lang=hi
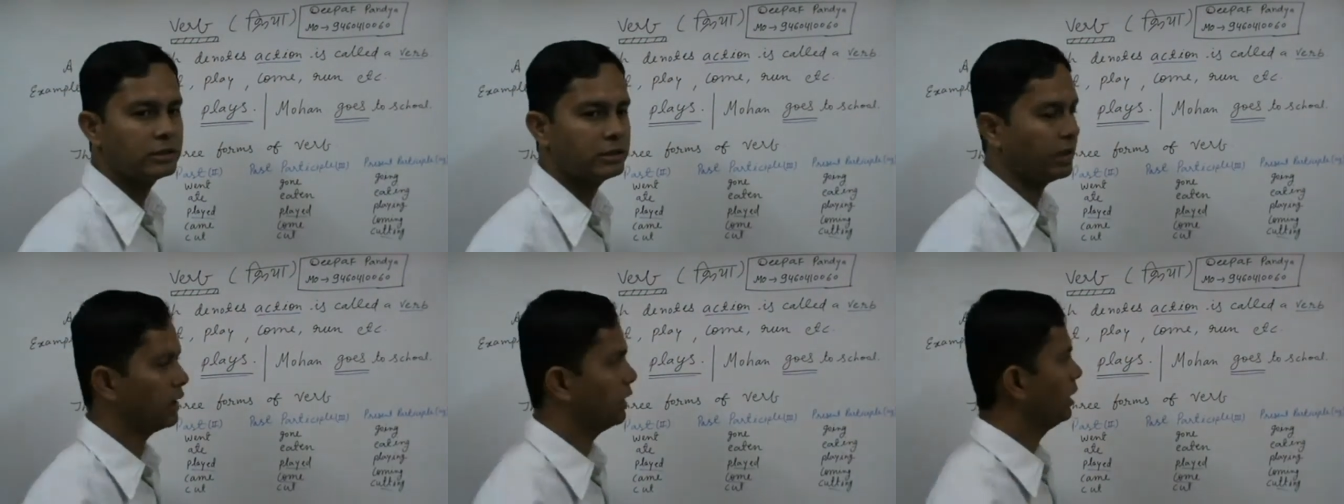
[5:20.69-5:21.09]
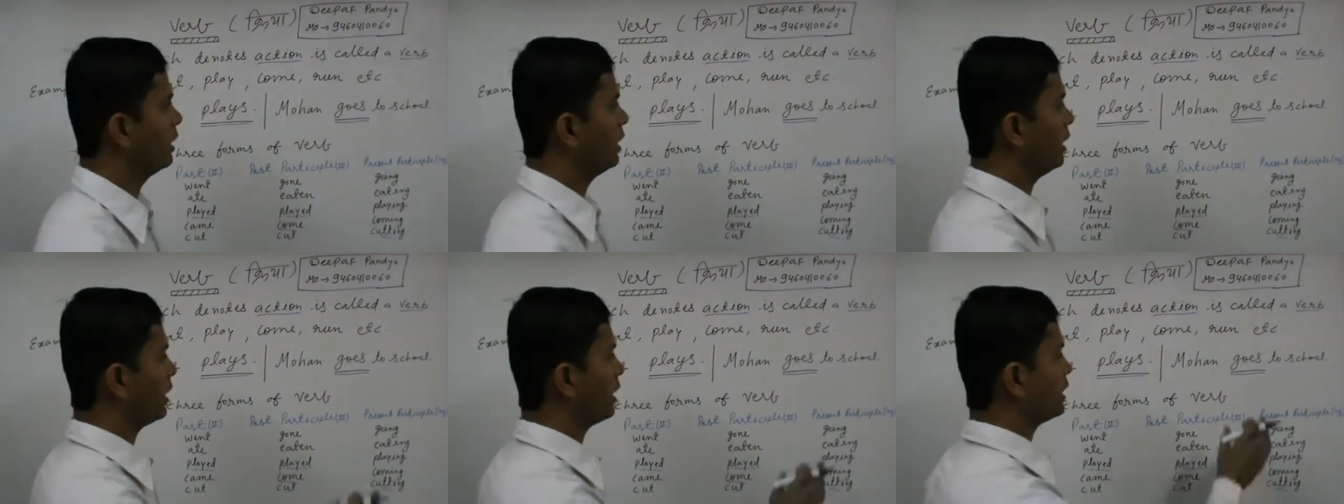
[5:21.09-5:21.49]
जाना
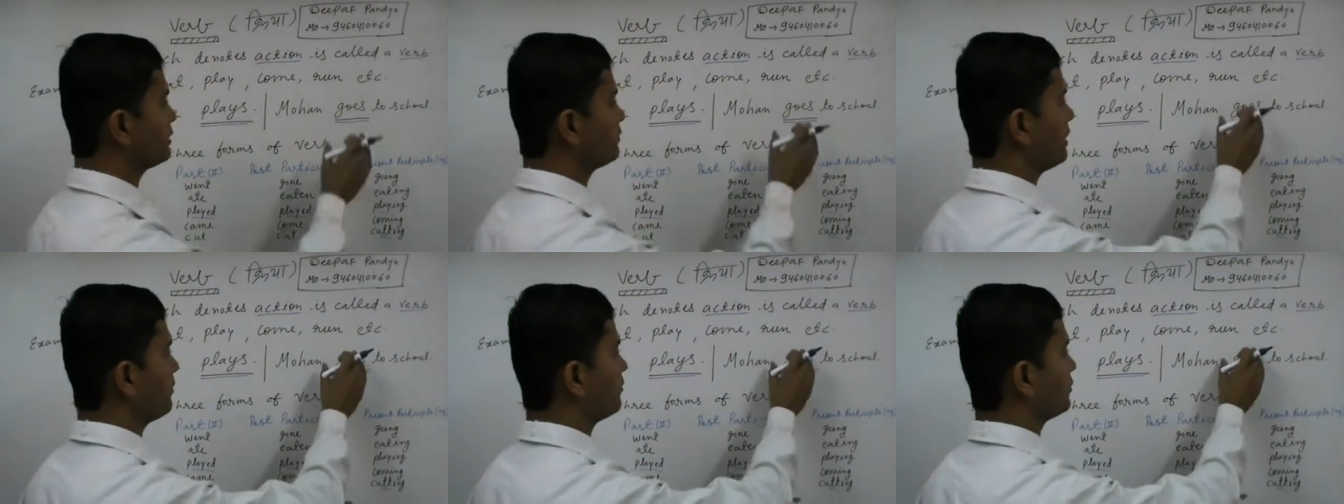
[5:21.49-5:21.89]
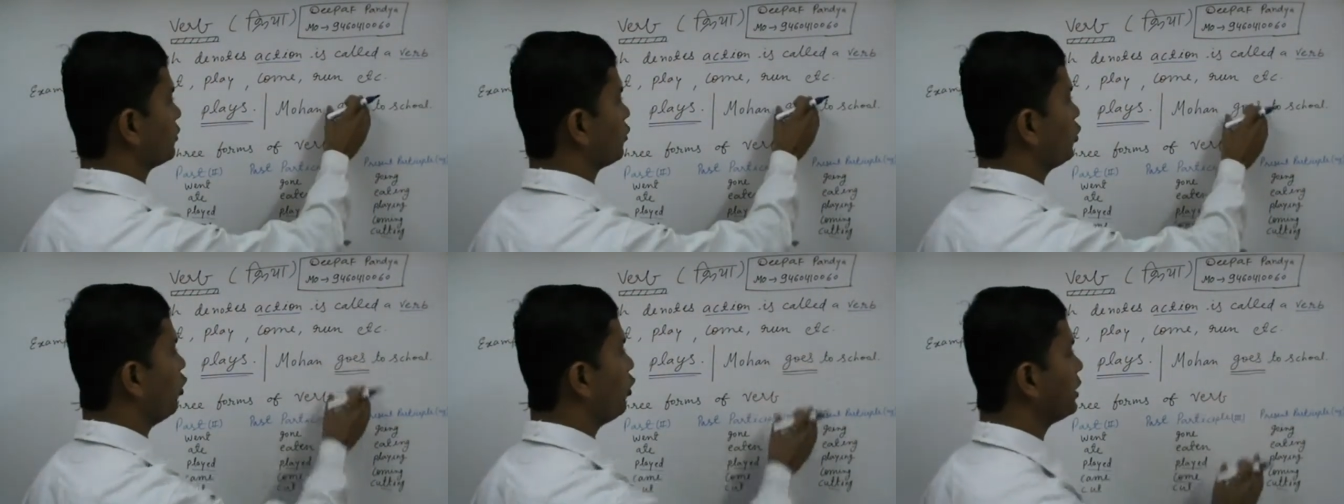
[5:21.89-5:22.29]
अगर इसमें हम
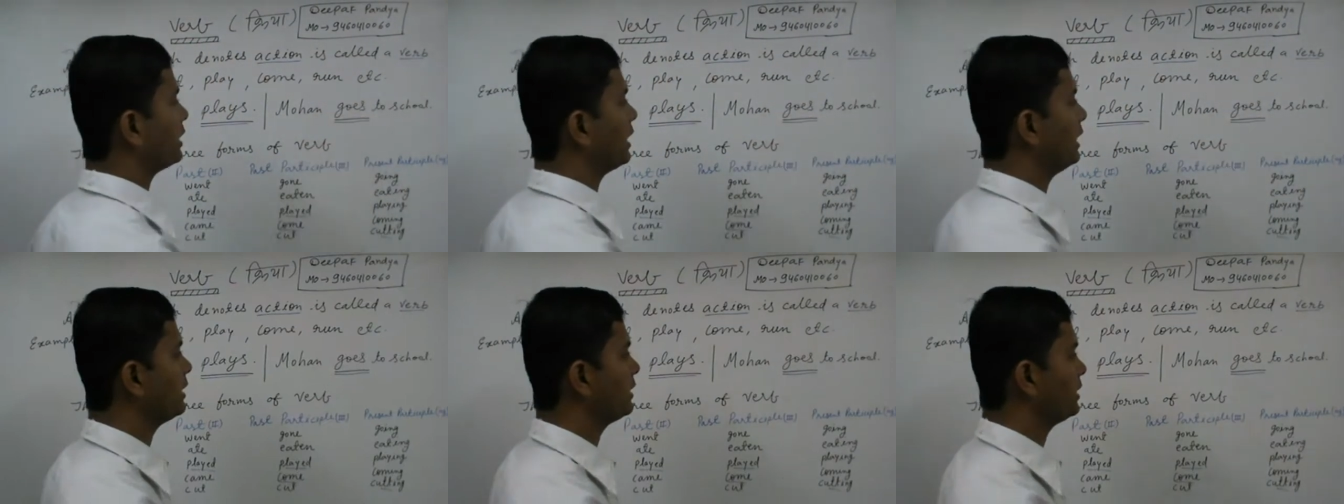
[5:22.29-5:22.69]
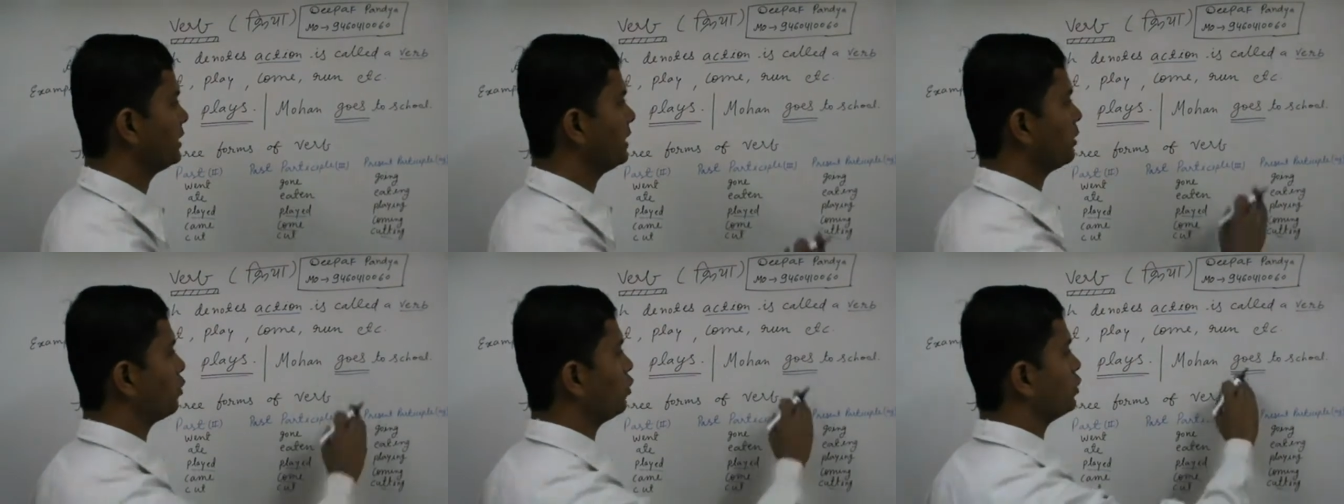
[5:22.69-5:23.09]
गो निकाल देते
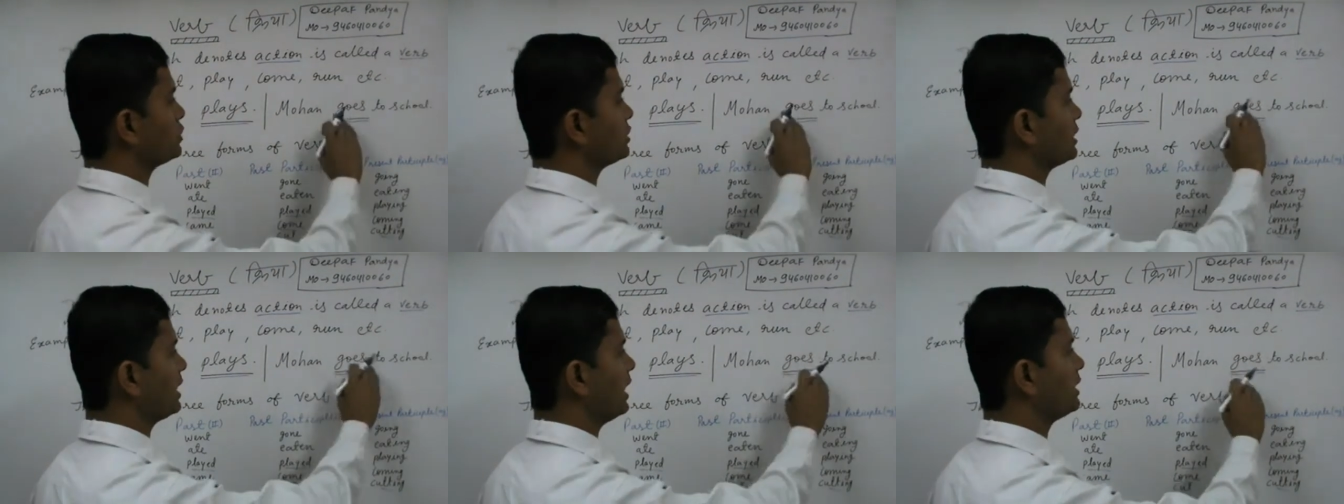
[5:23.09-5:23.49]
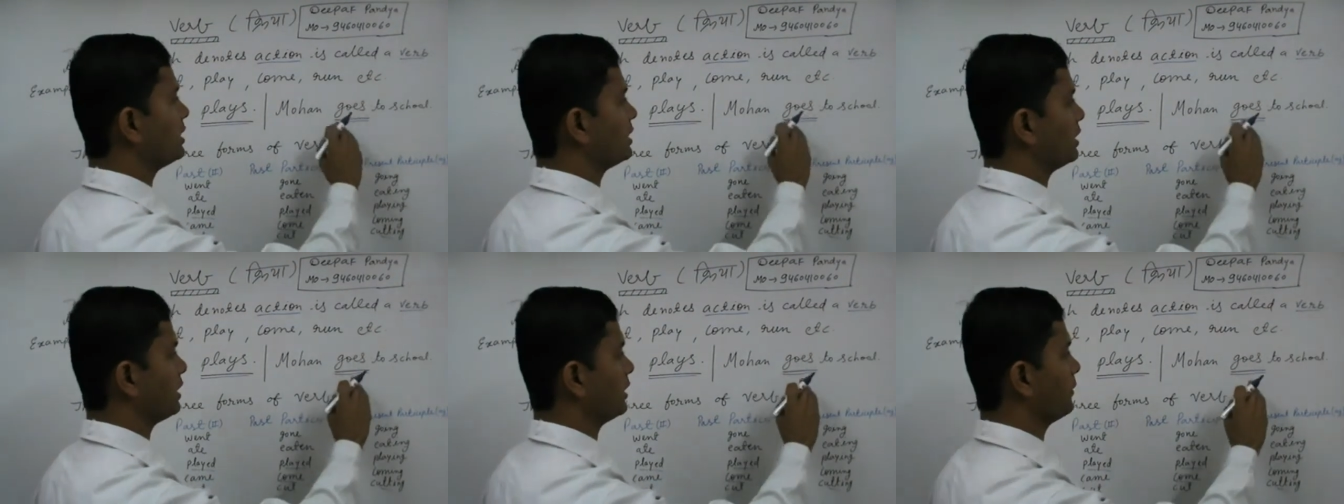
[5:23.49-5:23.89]
हैं या गोज निकाल
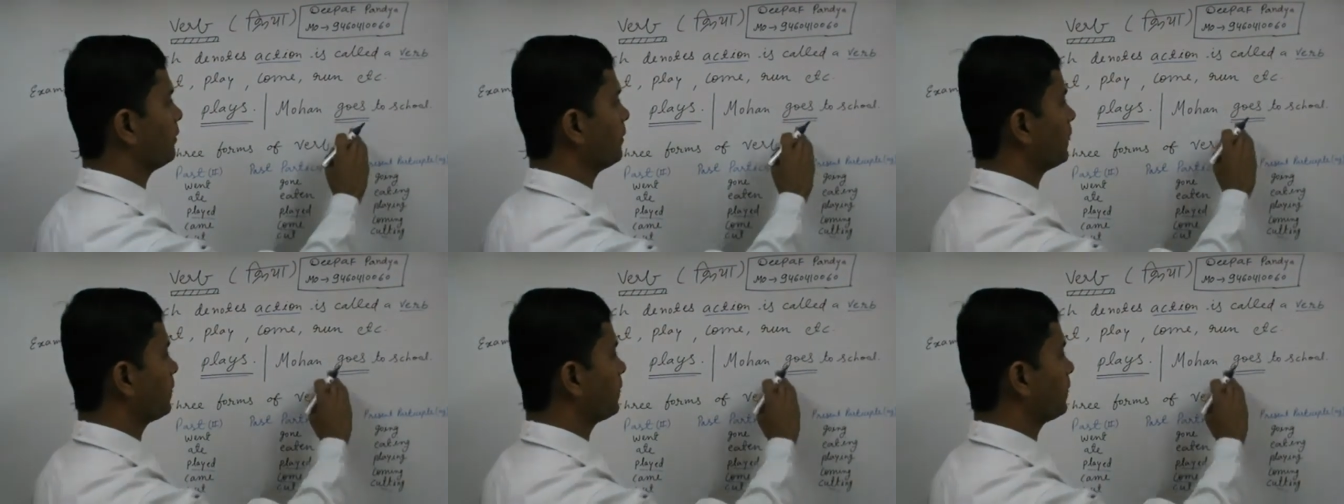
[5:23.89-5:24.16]
देते हैं